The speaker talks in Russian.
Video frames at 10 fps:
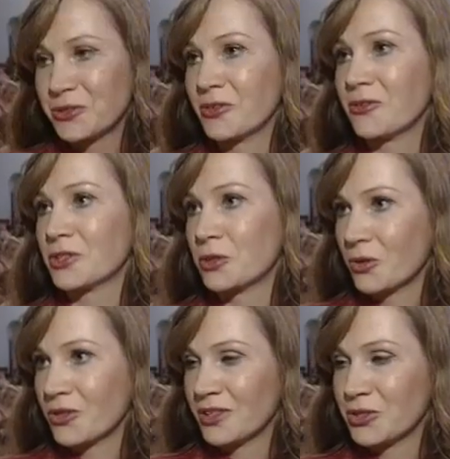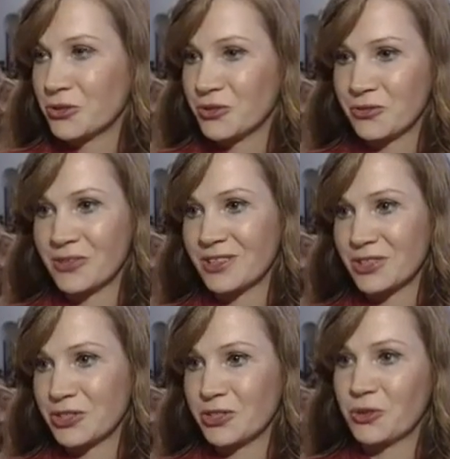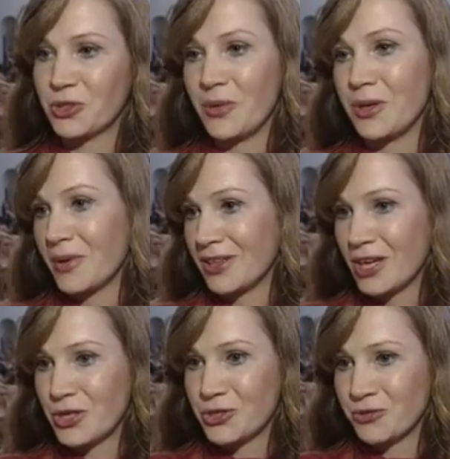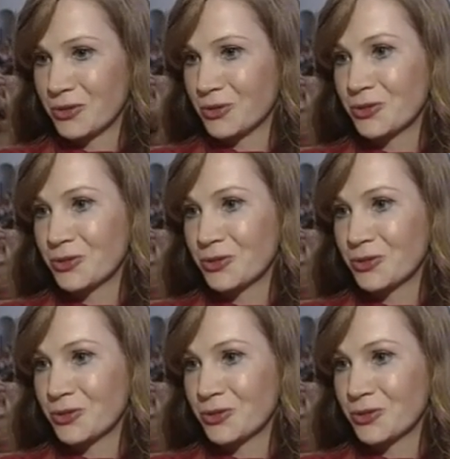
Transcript: Чувство восторга, чувство чего-то переполняющего